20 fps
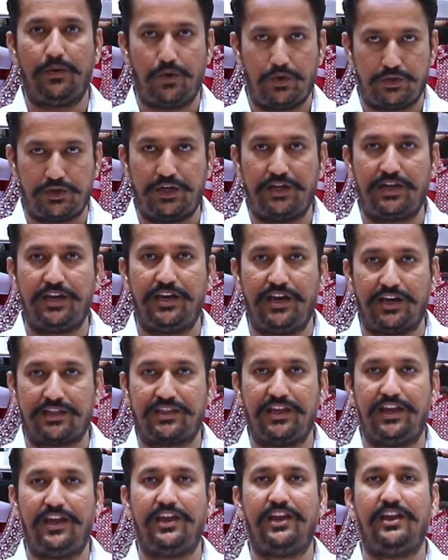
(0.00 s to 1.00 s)
ऑथोरिटी
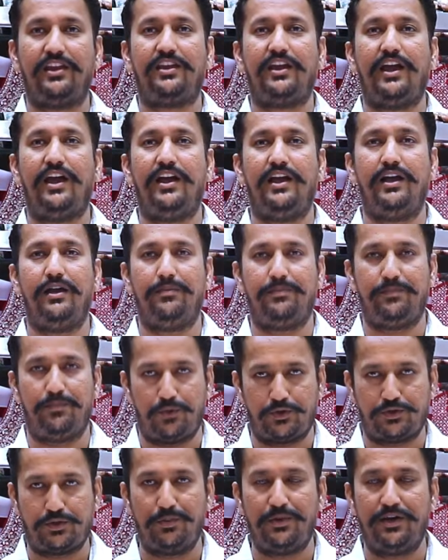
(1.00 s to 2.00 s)
रखते हैं कि क्या
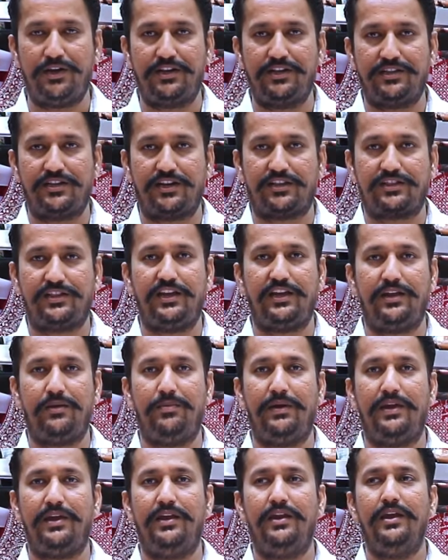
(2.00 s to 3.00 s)
पॉसिबिलिटीज हाँ। रखते हैं कि
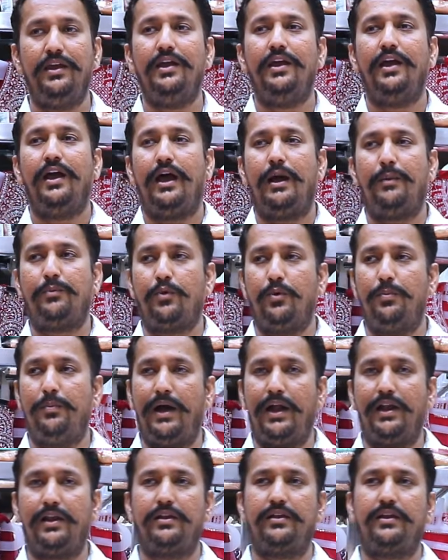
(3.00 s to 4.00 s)
भाई आपको
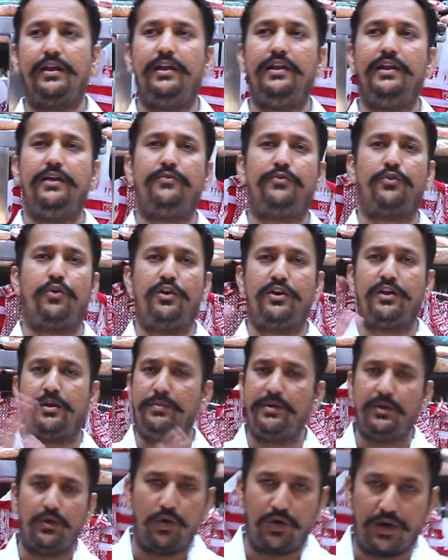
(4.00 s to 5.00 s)
माल के लिए फ्रॉड
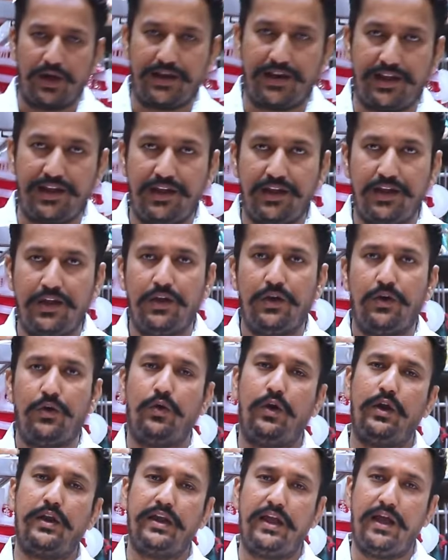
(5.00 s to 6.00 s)
कभी होगा नहीं
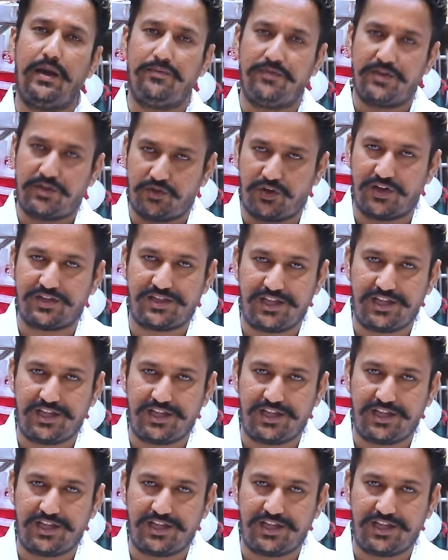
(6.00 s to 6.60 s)
और ये हम विश्वास